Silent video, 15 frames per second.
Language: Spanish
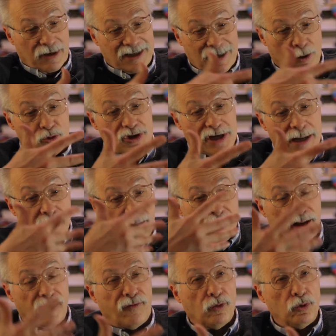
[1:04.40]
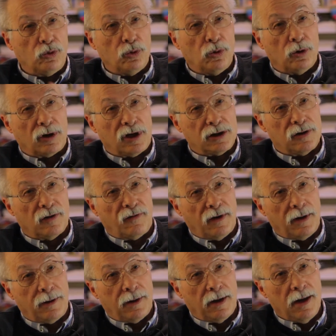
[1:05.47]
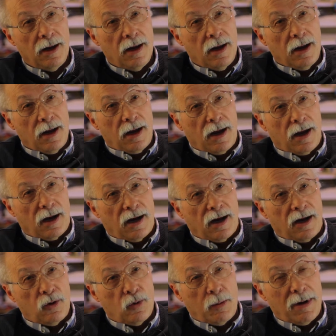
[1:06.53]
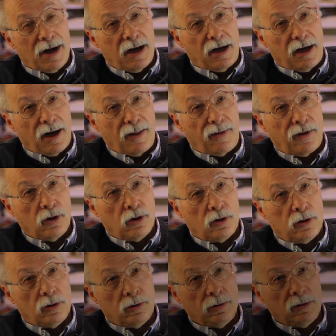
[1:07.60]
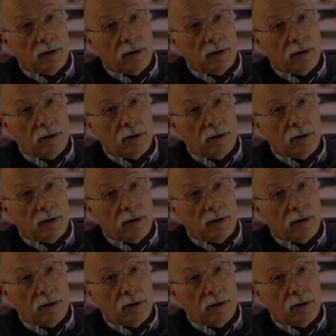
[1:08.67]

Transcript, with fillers: esa ausencia de futuro que se ofrece a la nueva generación.